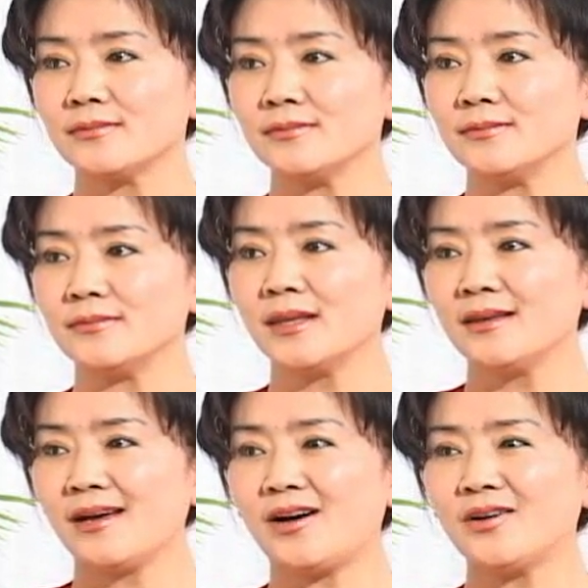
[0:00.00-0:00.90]
嗯，
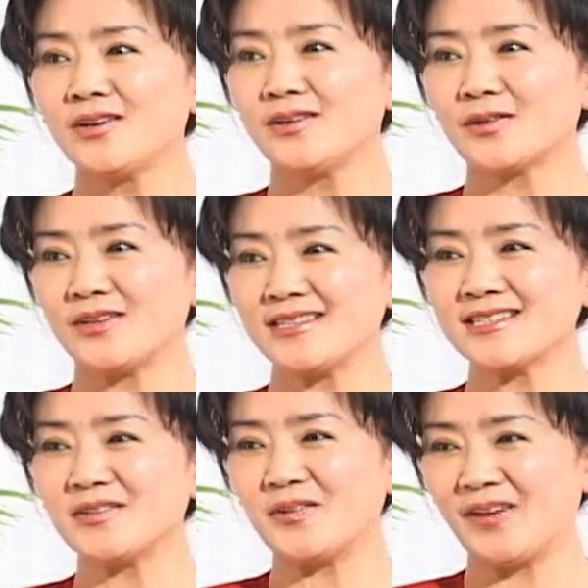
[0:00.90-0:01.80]
好，关先生，
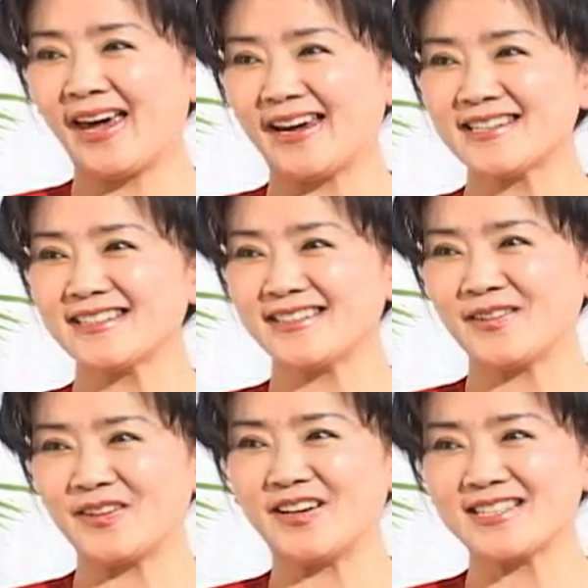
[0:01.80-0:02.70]
我们还是回
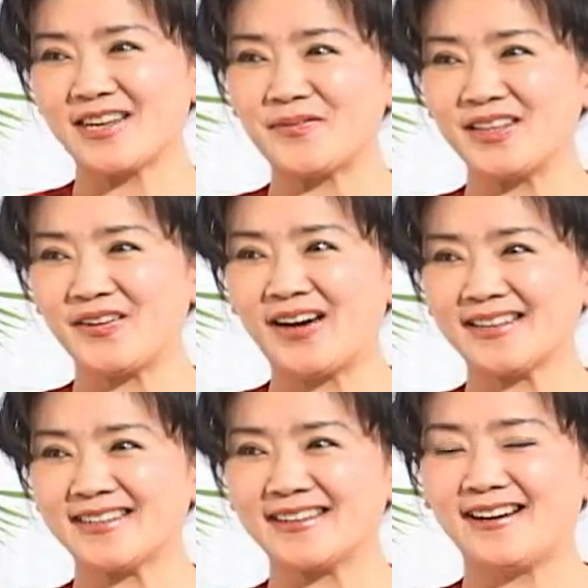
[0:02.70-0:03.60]
到前面的话
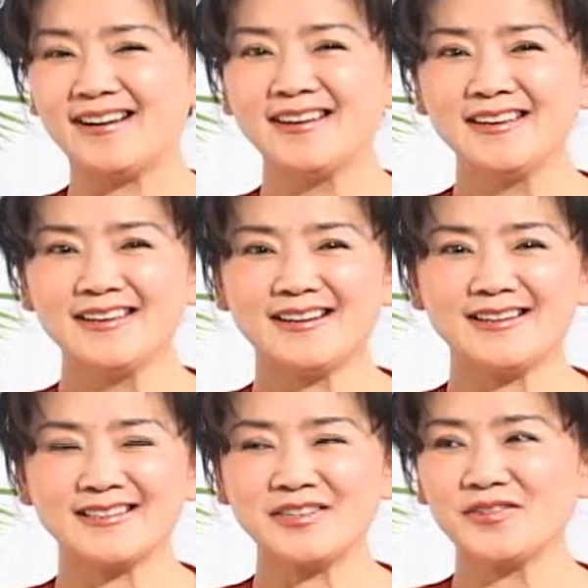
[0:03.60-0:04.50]
题啊啊，
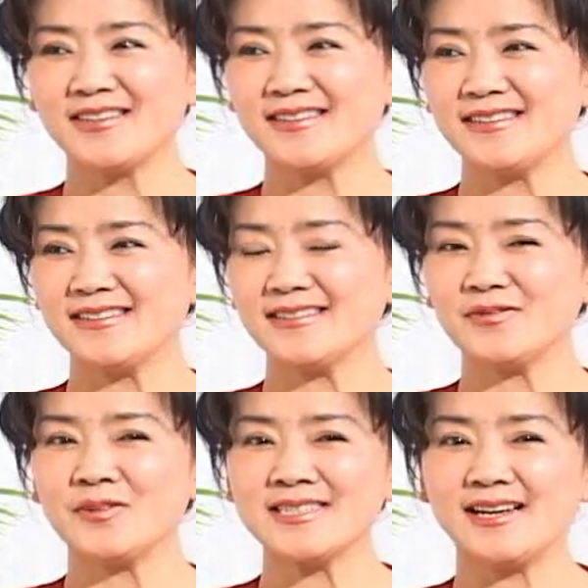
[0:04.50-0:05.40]
因为。
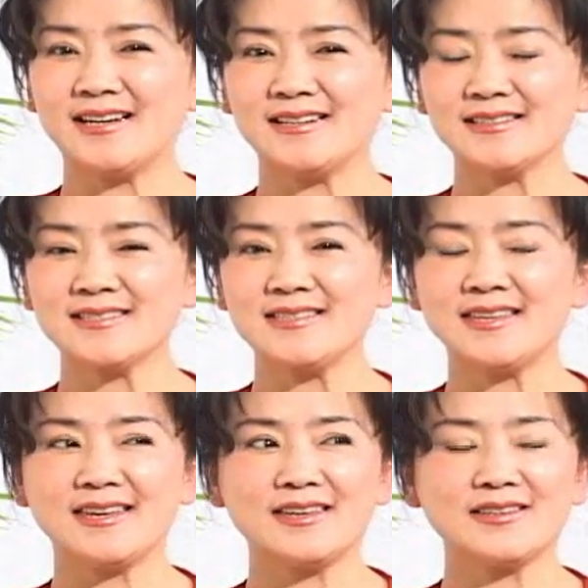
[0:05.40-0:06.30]
我想今
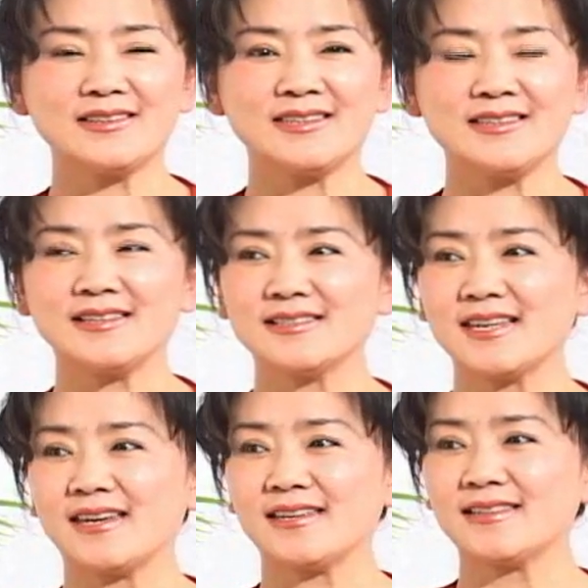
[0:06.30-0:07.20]
天您能
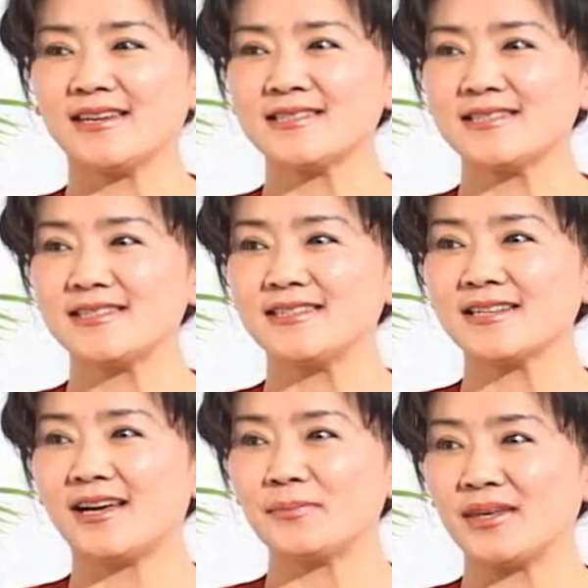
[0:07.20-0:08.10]
在电视机
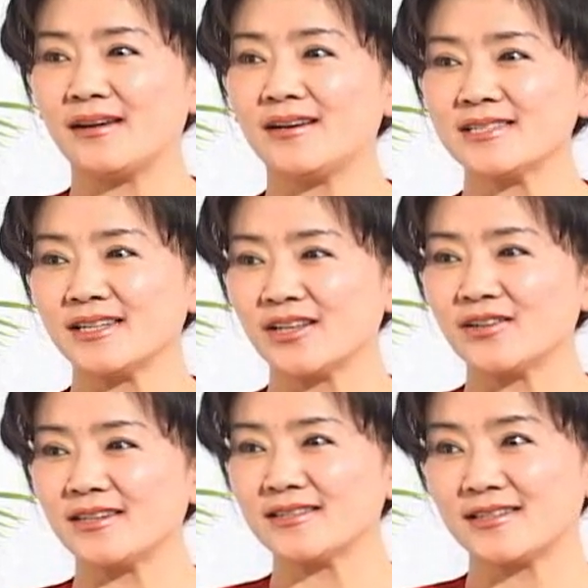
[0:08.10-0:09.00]
上面啊，请到
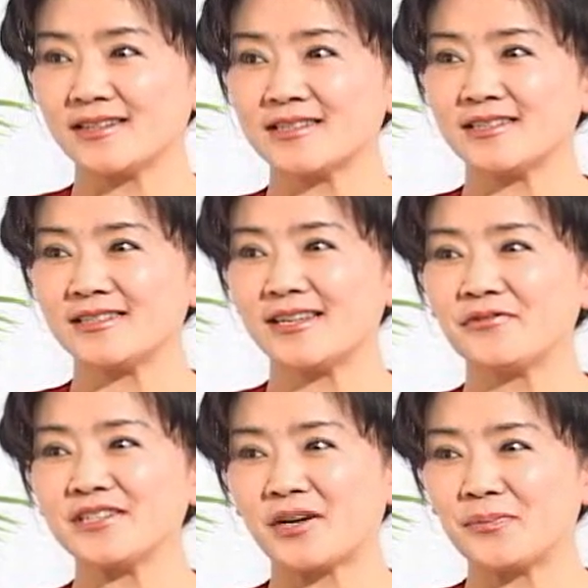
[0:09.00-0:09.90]
您，这也是一件非
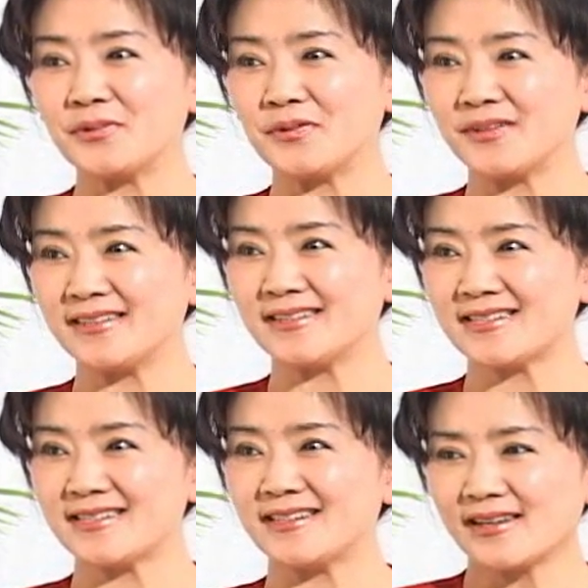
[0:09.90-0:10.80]
常不容易的
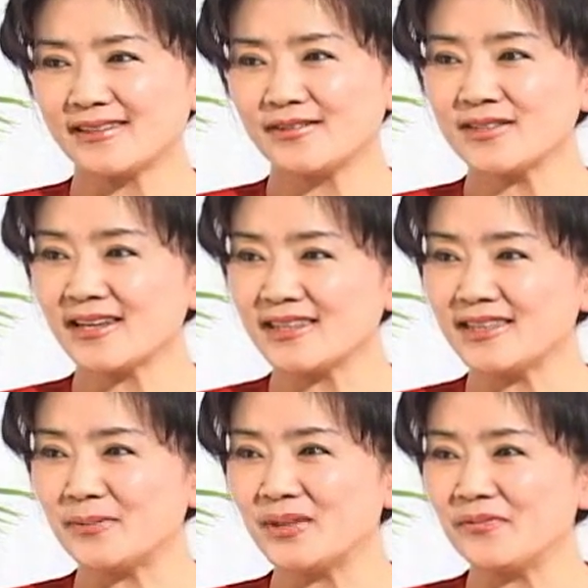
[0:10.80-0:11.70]
事。我想您能不
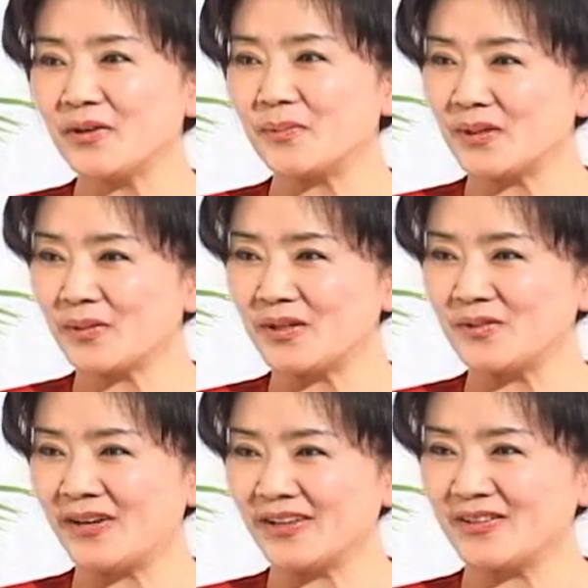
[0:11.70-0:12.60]
能为我们的观众朋
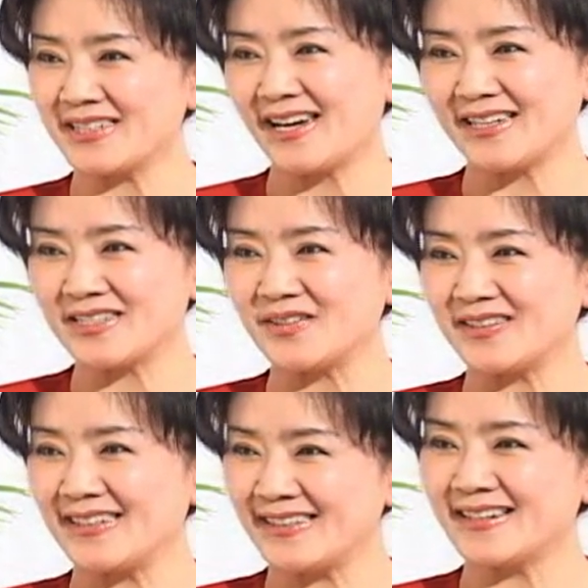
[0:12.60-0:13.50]
友唱一首您
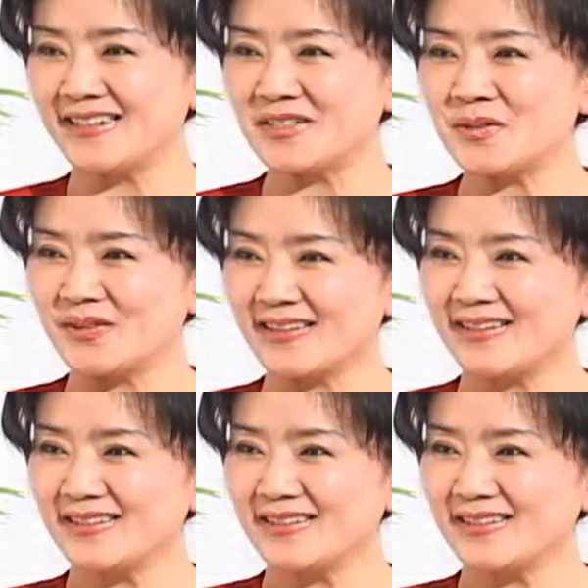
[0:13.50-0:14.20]
的歌曲呢？